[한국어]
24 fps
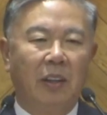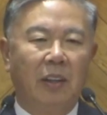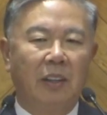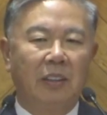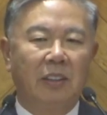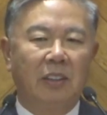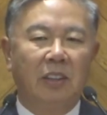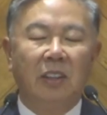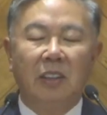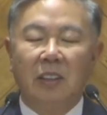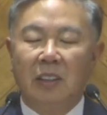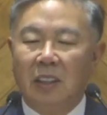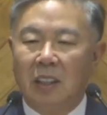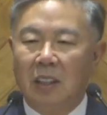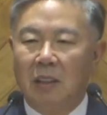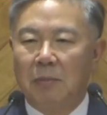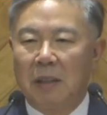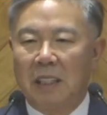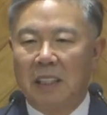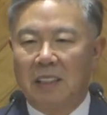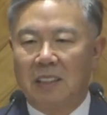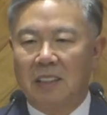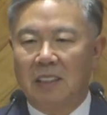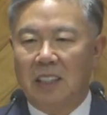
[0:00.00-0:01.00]
절기를
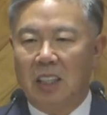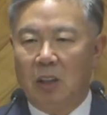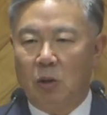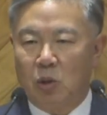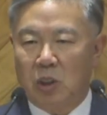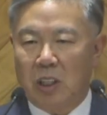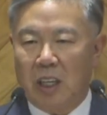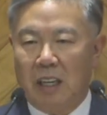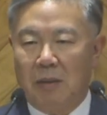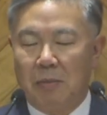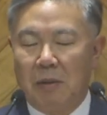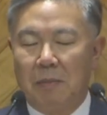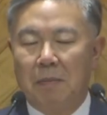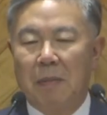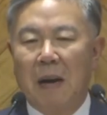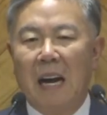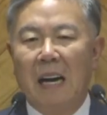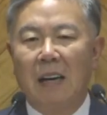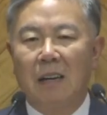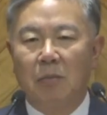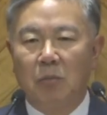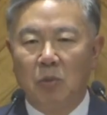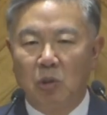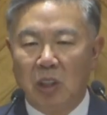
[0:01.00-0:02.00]
맞아서 예루살렘을
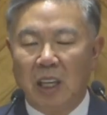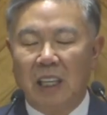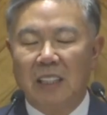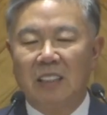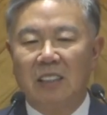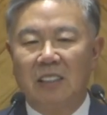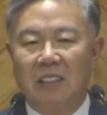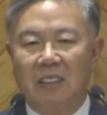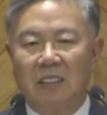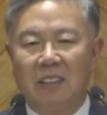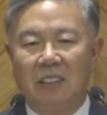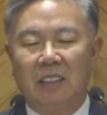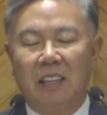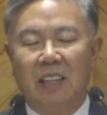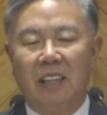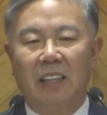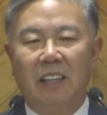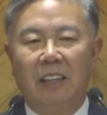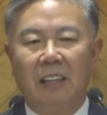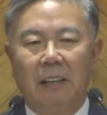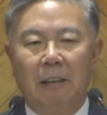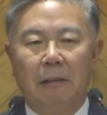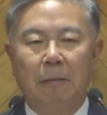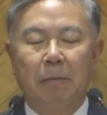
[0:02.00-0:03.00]
방문하셨을
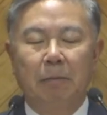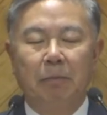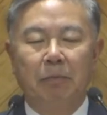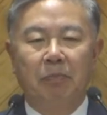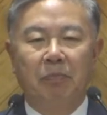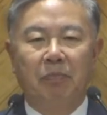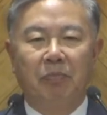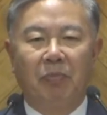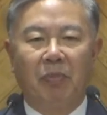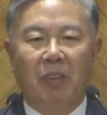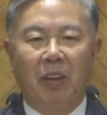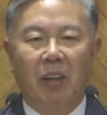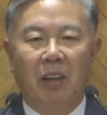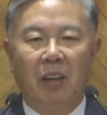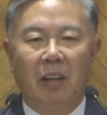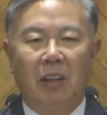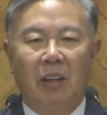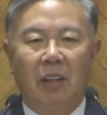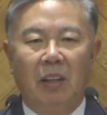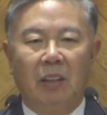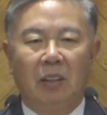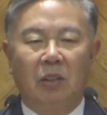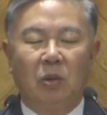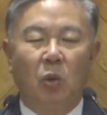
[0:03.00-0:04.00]
때에
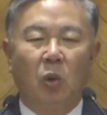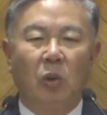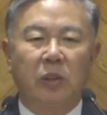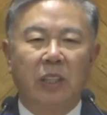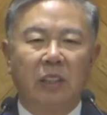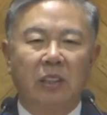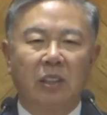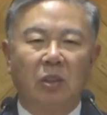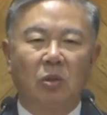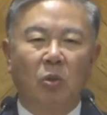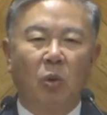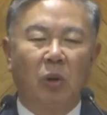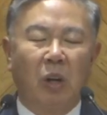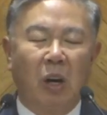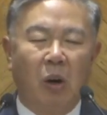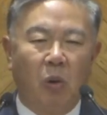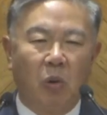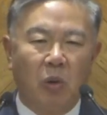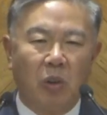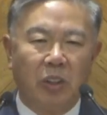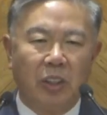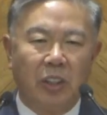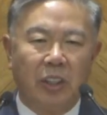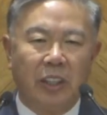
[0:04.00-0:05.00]
그곳에서
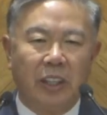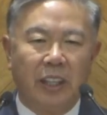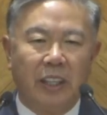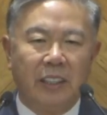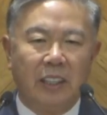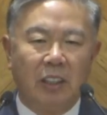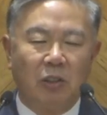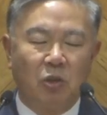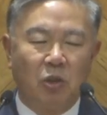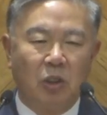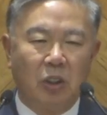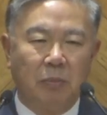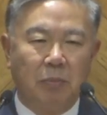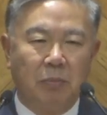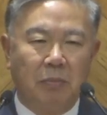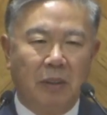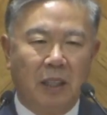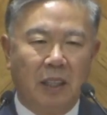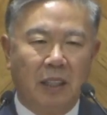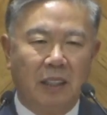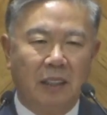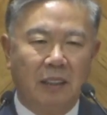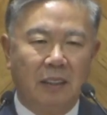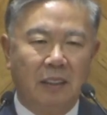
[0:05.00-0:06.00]
돌아오는 길에
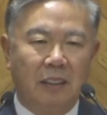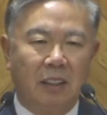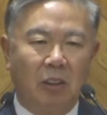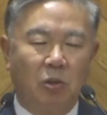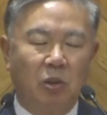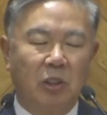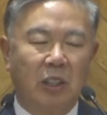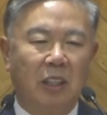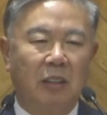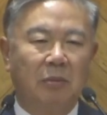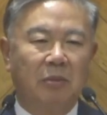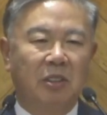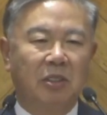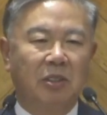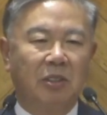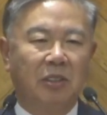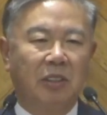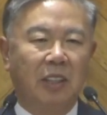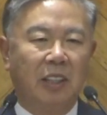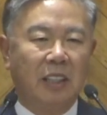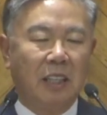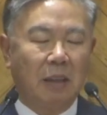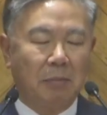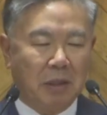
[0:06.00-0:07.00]
예수님만 예루살렘
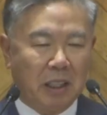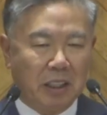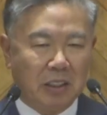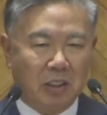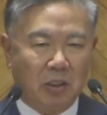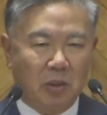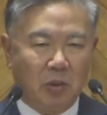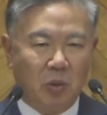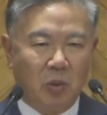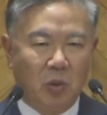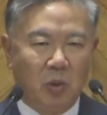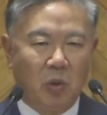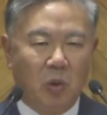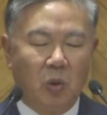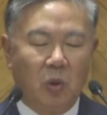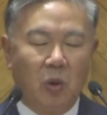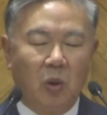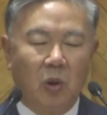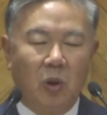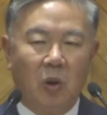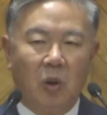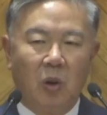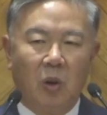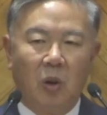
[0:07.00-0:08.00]
성전에 남아
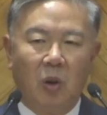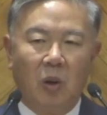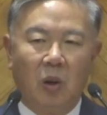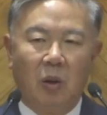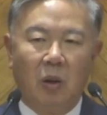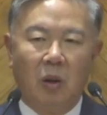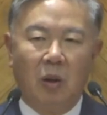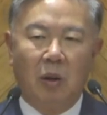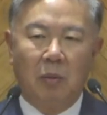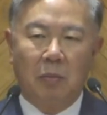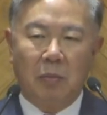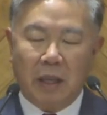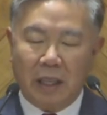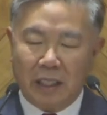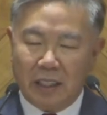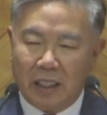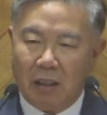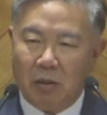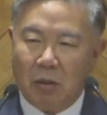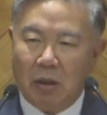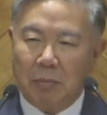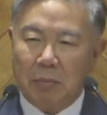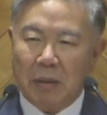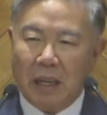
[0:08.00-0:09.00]
있었고
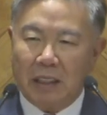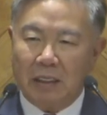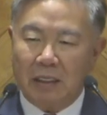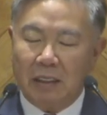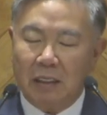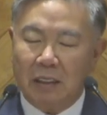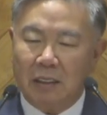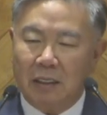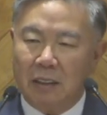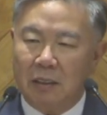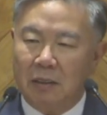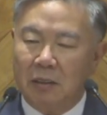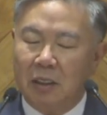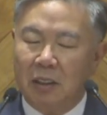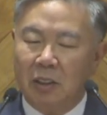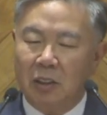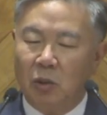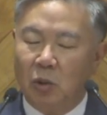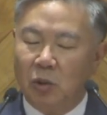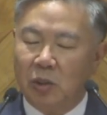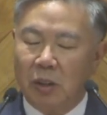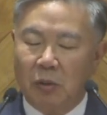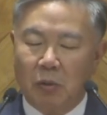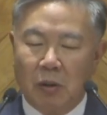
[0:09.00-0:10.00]
마리아와 마르, 어,
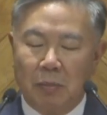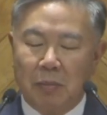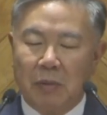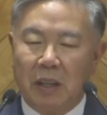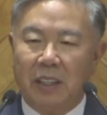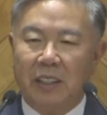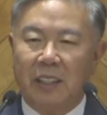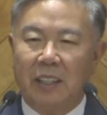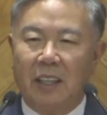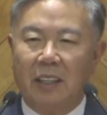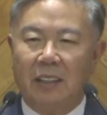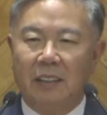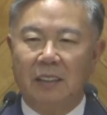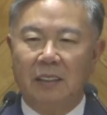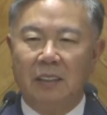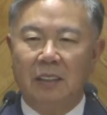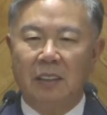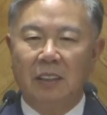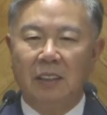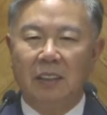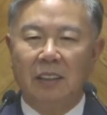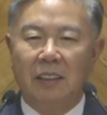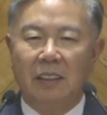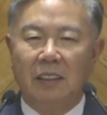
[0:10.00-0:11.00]
요셉과
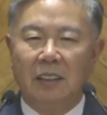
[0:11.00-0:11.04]
마리아는